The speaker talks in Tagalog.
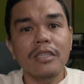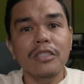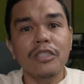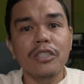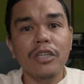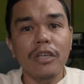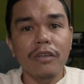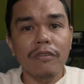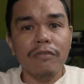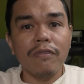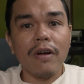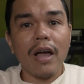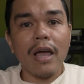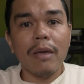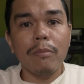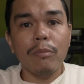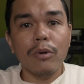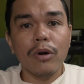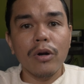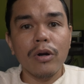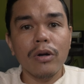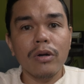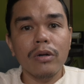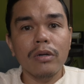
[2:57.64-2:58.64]

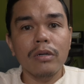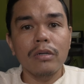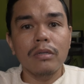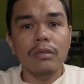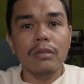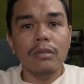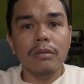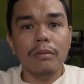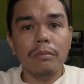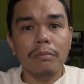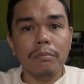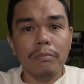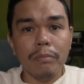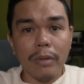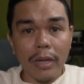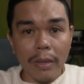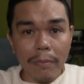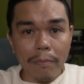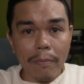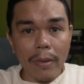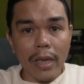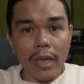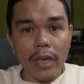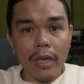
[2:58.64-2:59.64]
G-Fiber
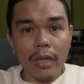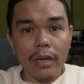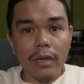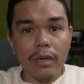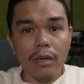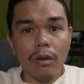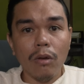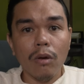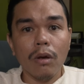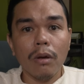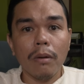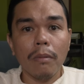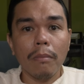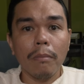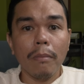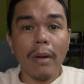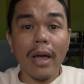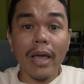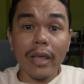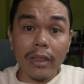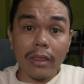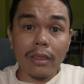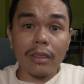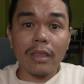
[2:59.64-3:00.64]
prepaid
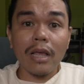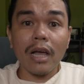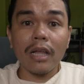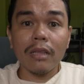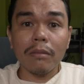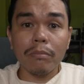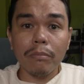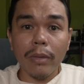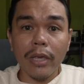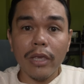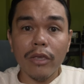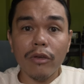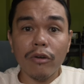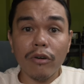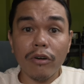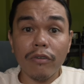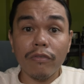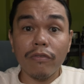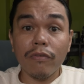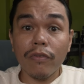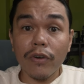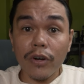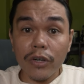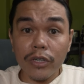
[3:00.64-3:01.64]
might not be your
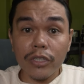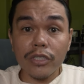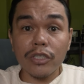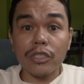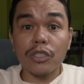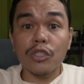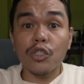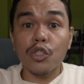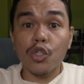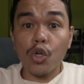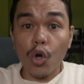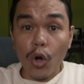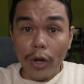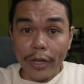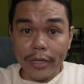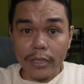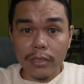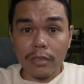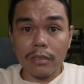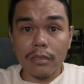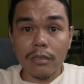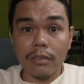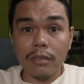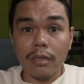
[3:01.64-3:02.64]
first
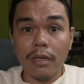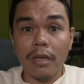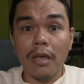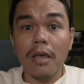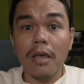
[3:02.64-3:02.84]
choice,